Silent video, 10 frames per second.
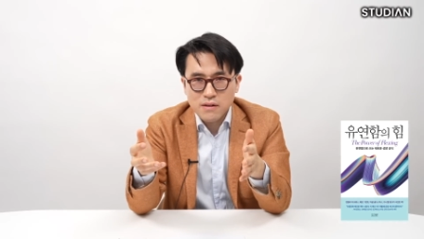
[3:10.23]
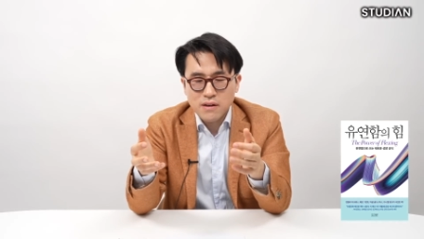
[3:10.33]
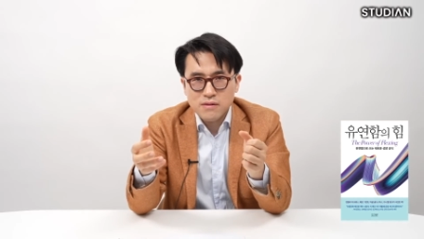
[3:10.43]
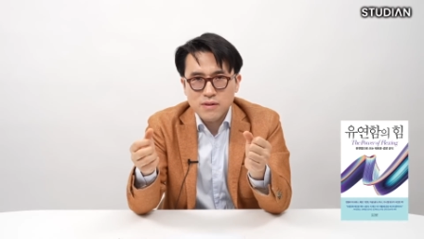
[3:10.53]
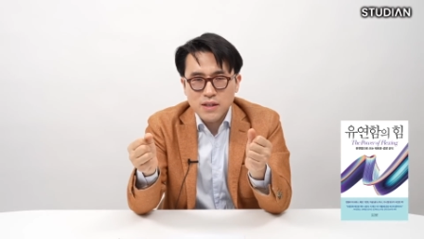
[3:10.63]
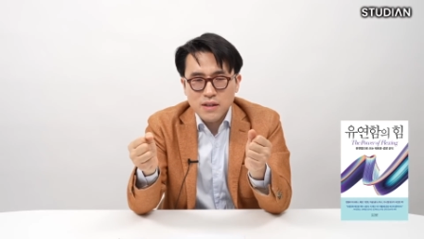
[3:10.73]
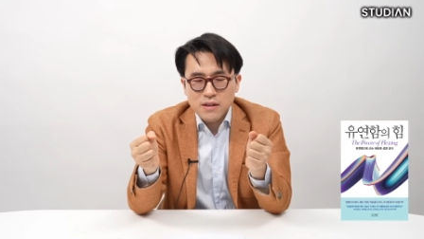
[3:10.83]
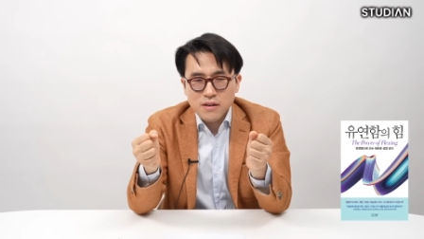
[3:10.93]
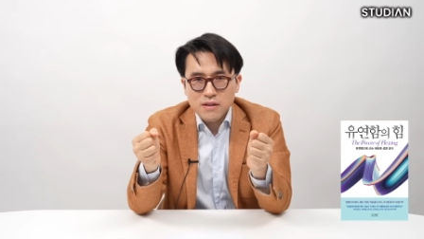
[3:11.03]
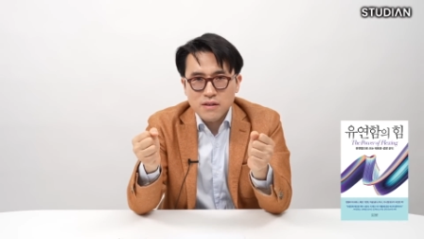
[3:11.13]
그러니까
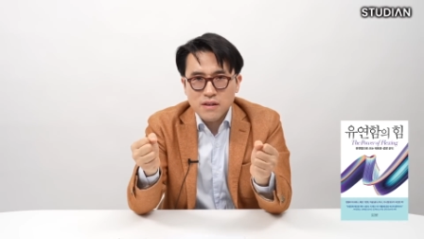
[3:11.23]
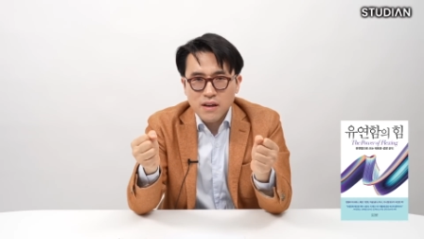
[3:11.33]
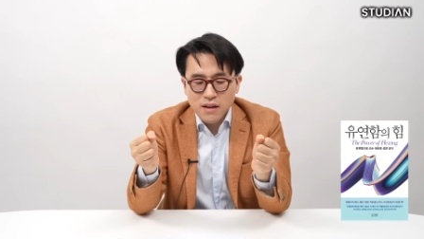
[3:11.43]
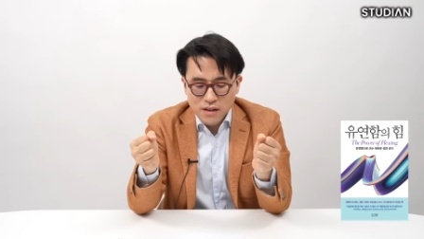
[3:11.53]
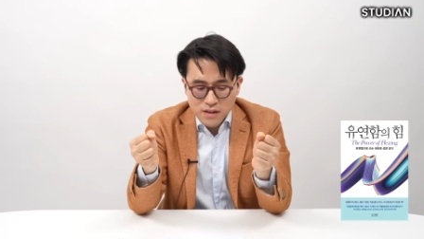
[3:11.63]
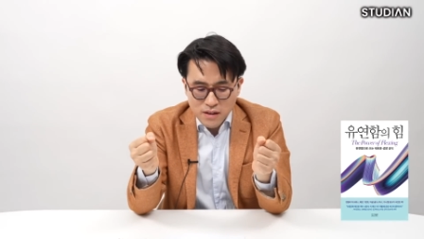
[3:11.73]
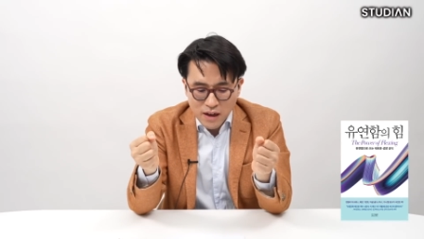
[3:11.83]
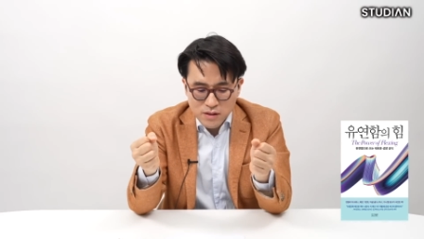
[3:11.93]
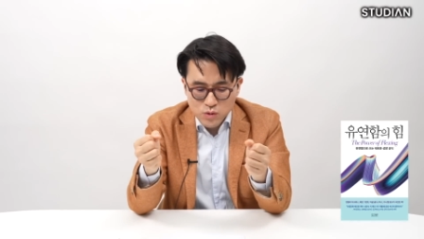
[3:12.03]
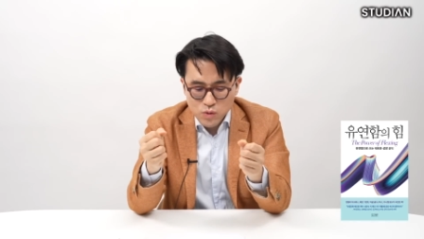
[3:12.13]
어, 이게
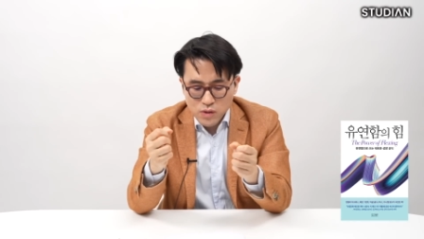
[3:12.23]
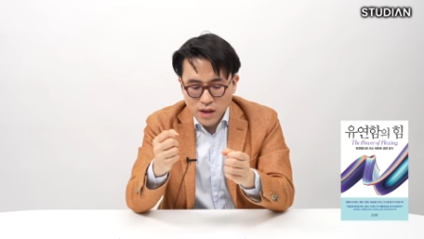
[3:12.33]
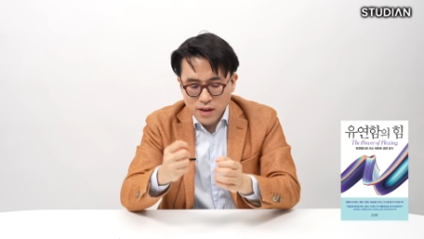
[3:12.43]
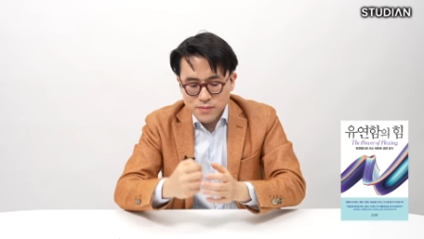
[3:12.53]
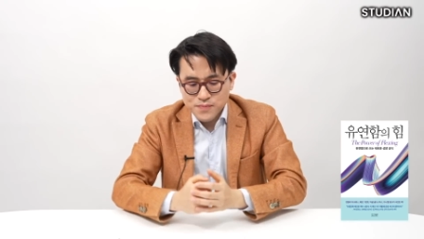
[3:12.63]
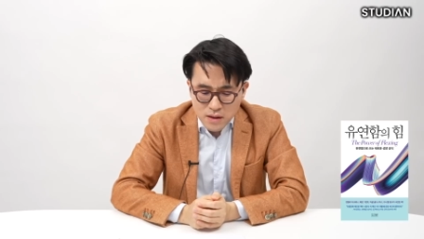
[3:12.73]
안 좋은 게